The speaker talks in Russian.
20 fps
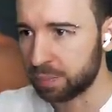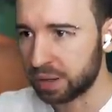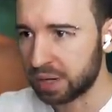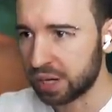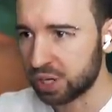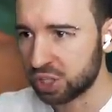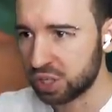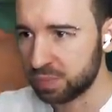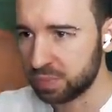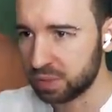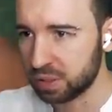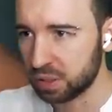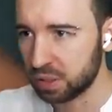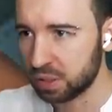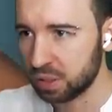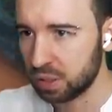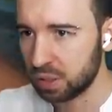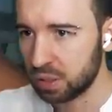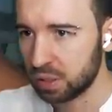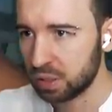Покажи мне.
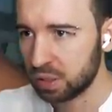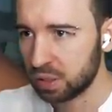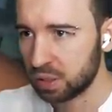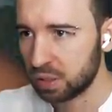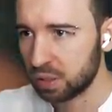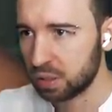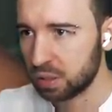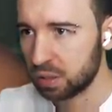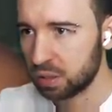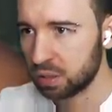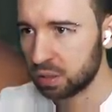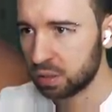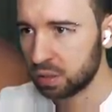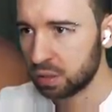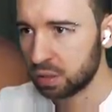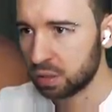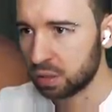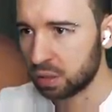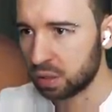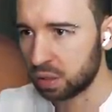
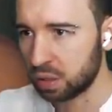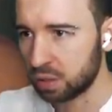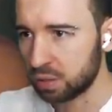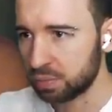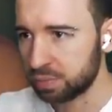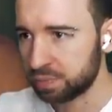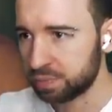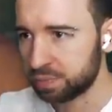А,